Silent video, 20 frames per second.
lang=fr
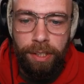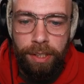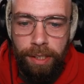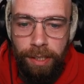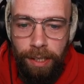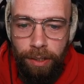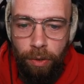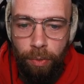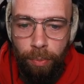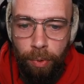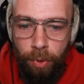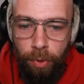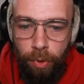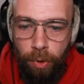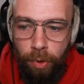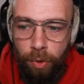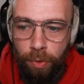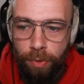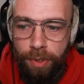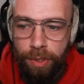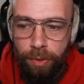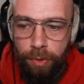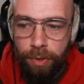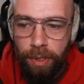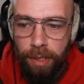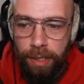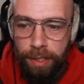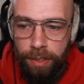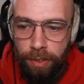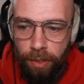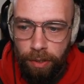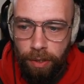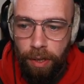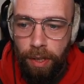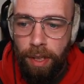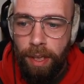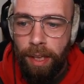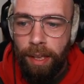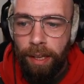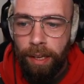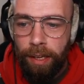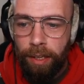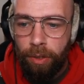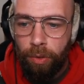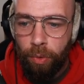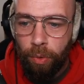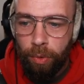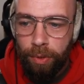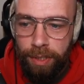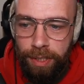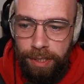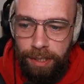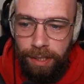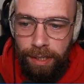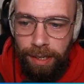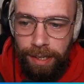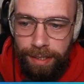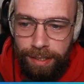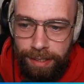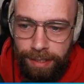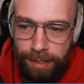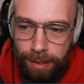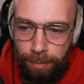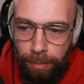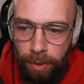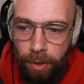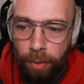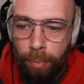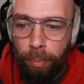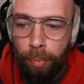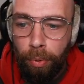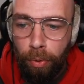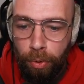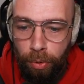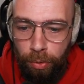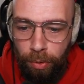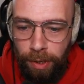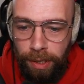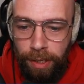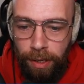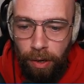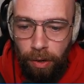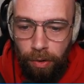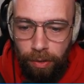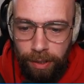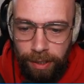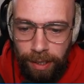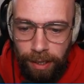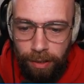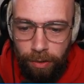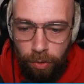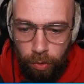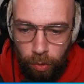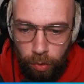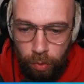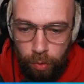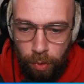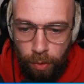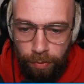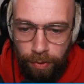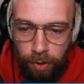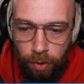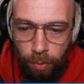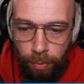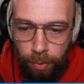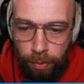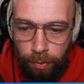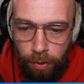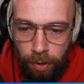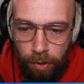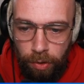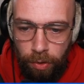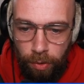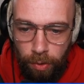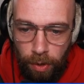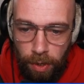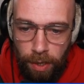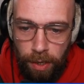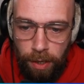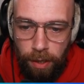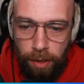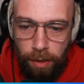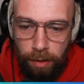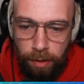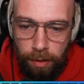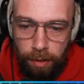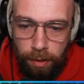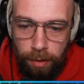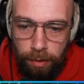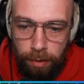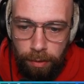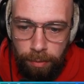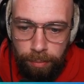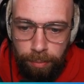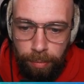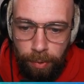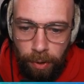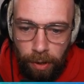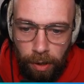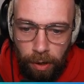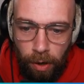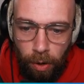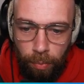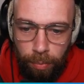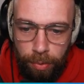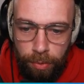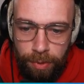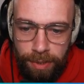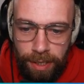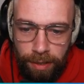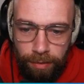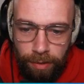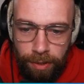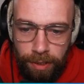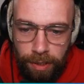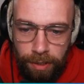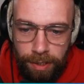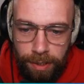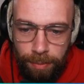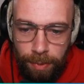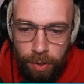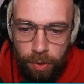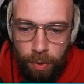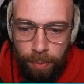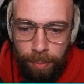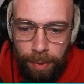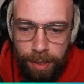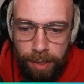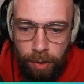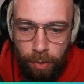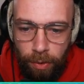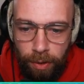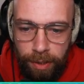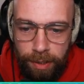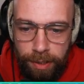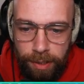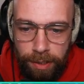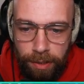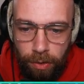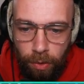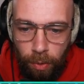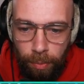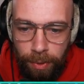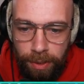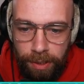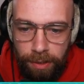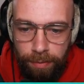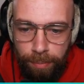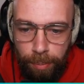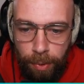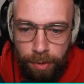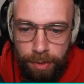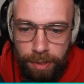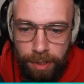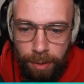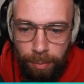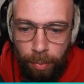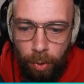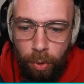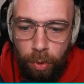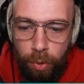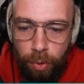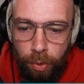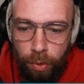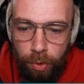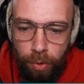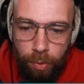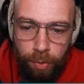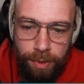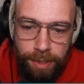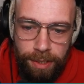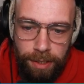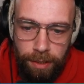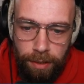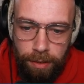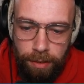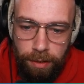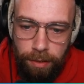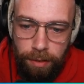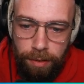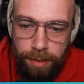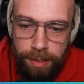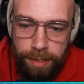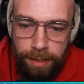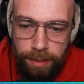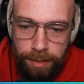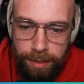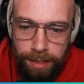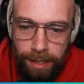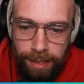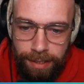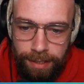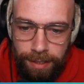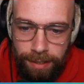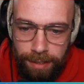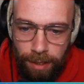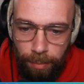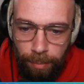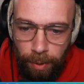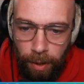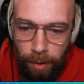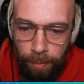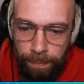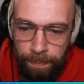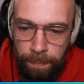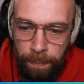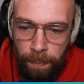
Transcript: dégâts de brûlure continue dans la zone, étourdit la cible brûlée en cas de coup. En fait on peut voir que euh, euh, en plus d'avant il y a une espèce de météorite qui tombe et qui pose des brûlures, donc c'est euh, assez sympa.